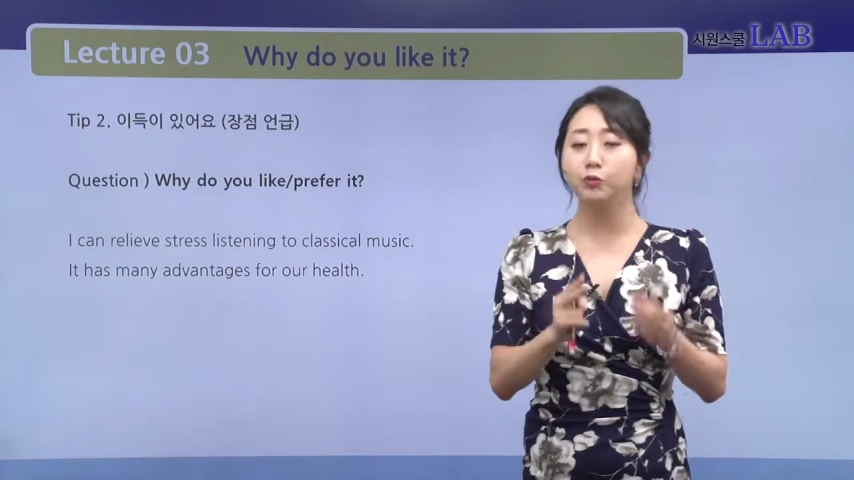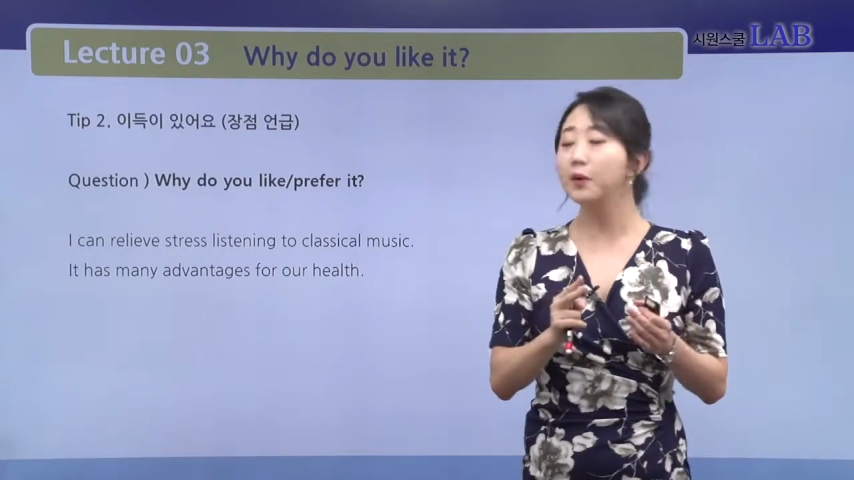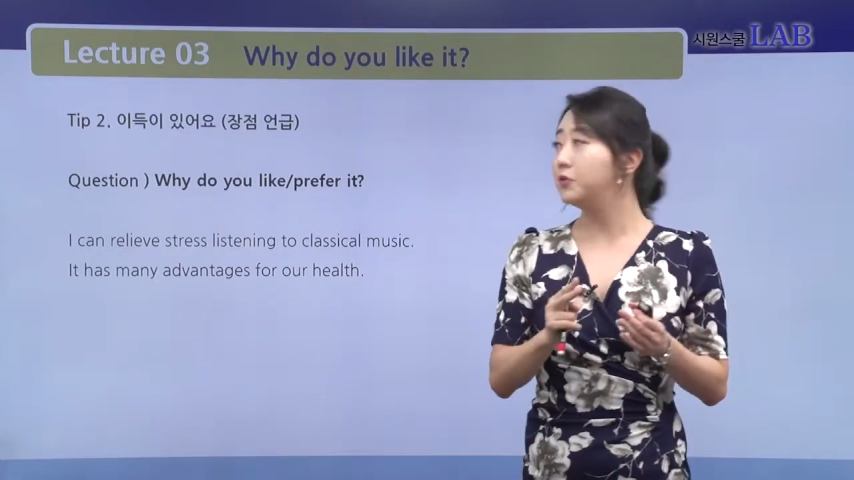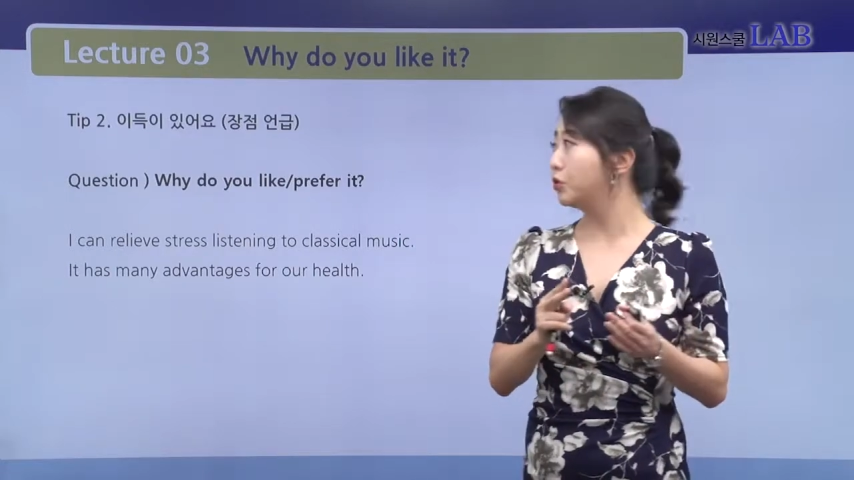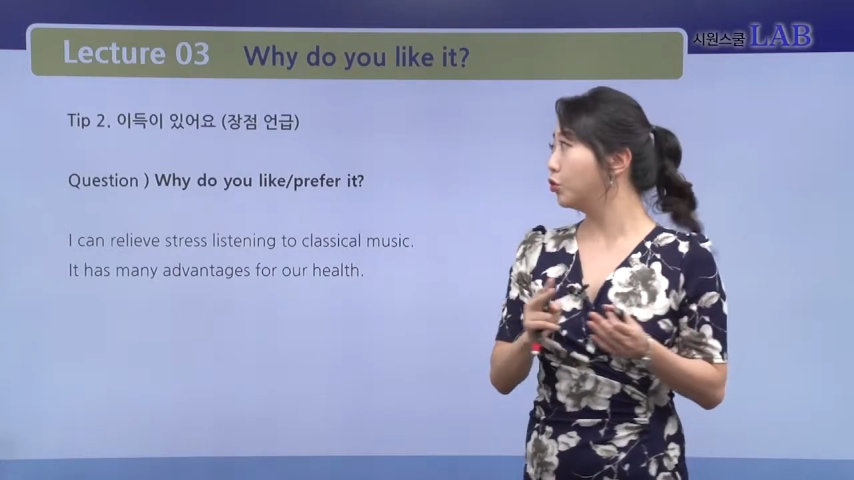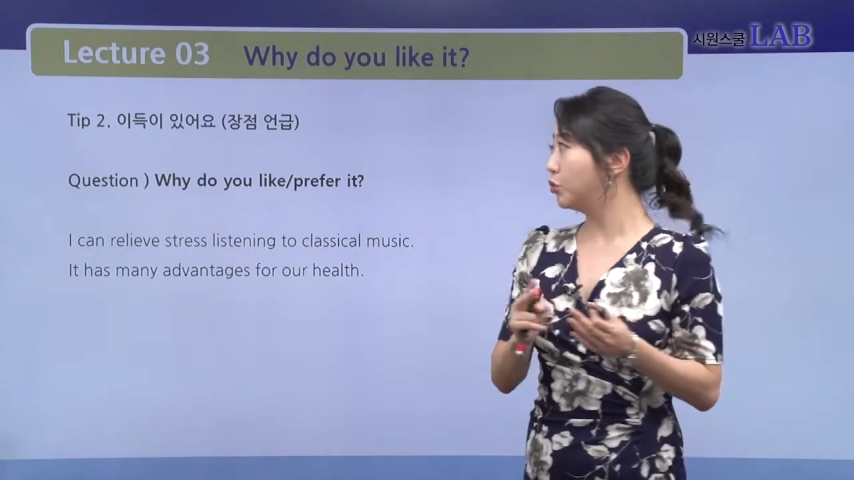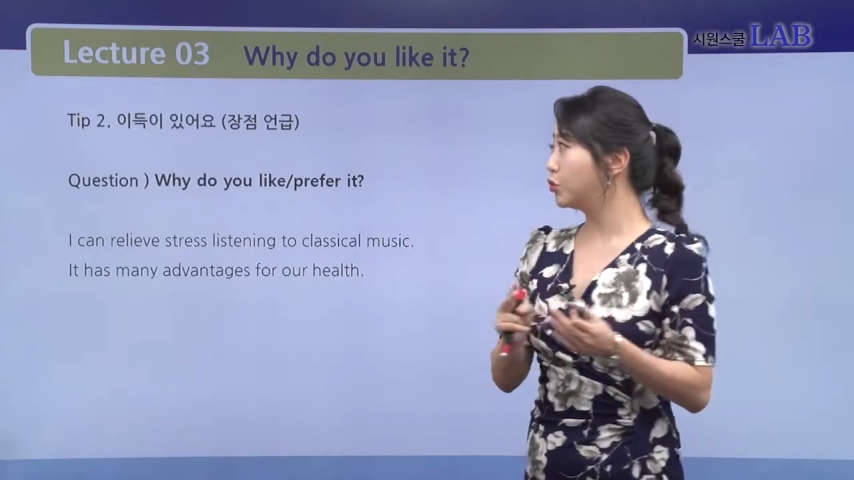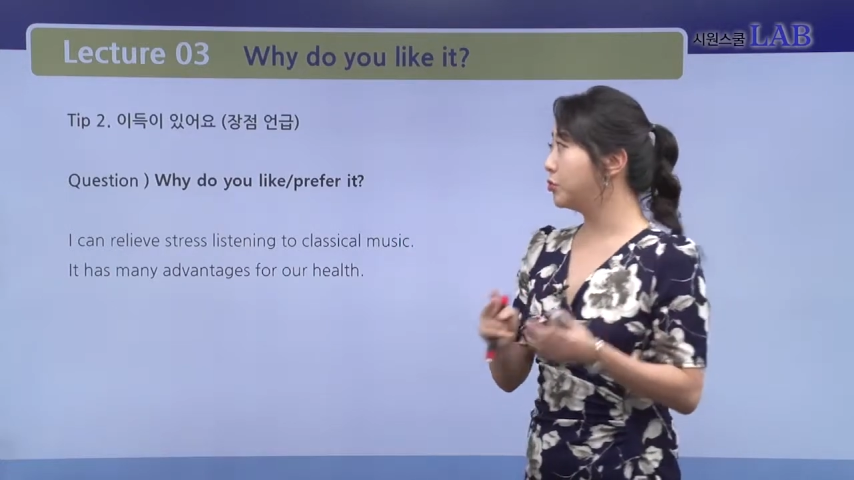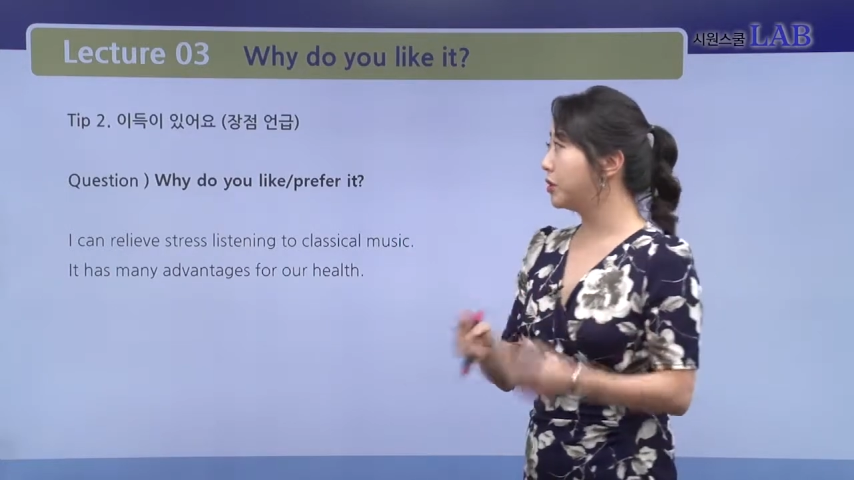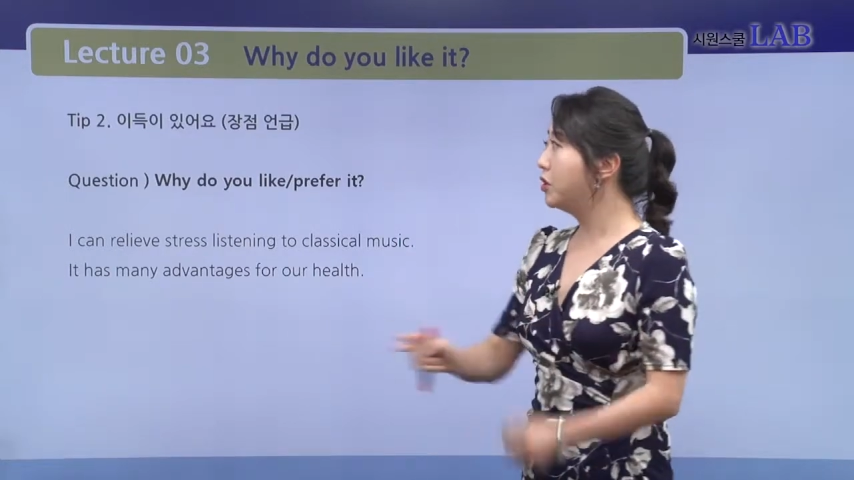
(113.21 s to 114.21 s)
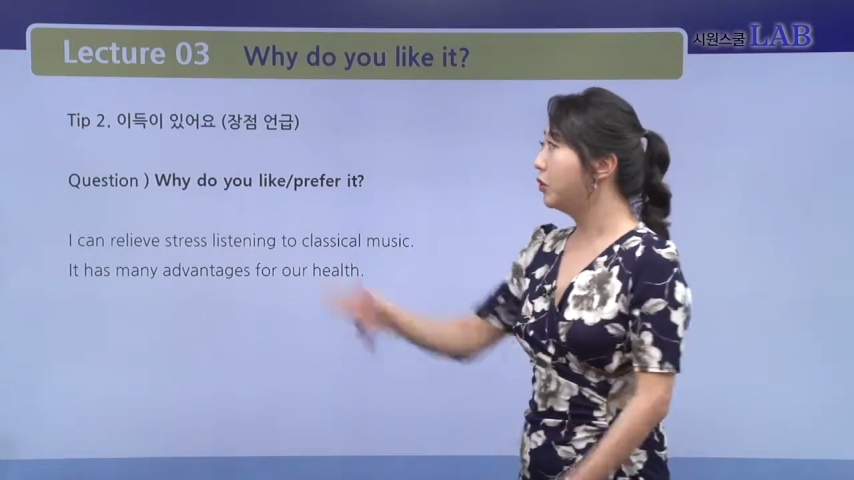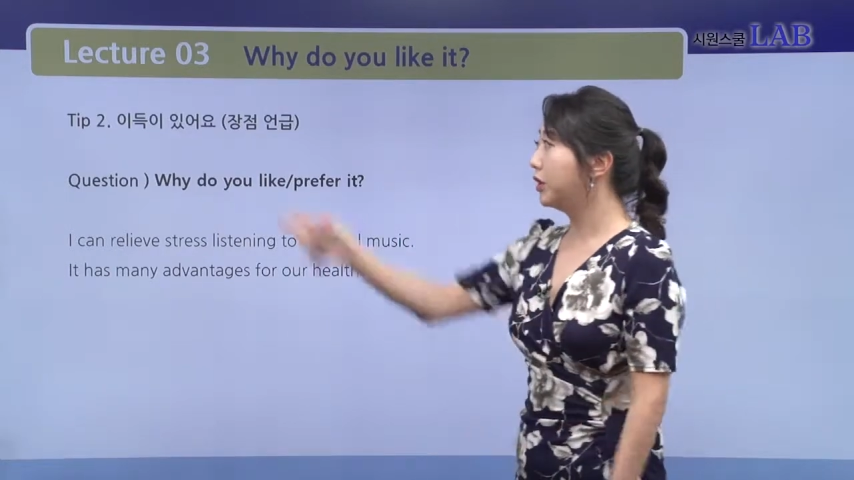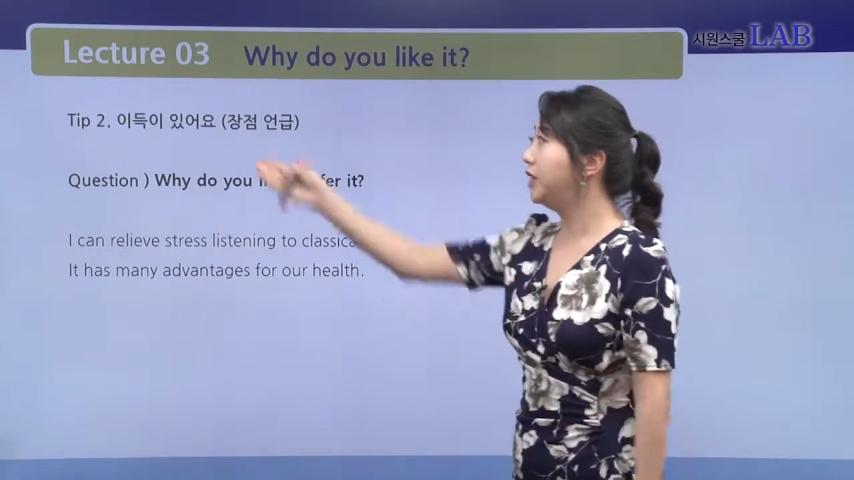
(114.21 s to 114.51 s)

번째로 보시면요.